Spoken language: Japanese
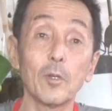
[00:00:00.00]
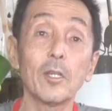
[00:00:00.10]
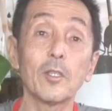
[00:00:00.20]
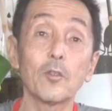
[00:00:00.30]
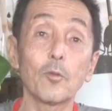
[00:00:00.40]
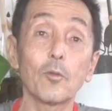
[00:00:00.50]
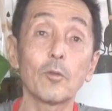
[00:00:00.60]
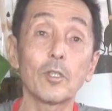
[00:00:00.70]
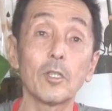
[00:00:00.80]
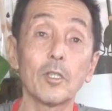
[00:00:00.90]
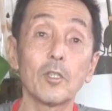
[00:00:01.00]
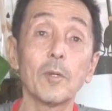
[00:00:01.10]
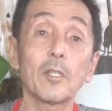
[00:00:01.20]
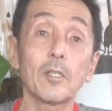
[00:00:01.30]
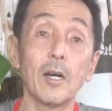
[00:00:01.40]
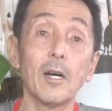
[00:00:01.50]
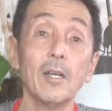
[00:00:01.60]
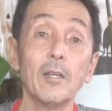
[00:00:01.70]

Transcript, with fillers: ね、食料支援しました。